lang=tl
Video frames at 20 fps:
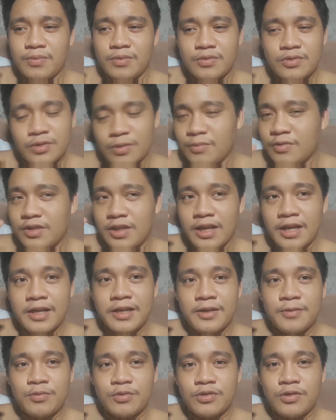gusto mo
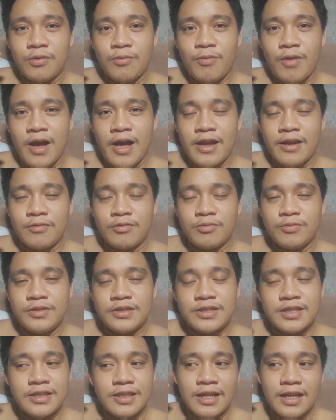talaga i-push yung pangarap mo. Minsan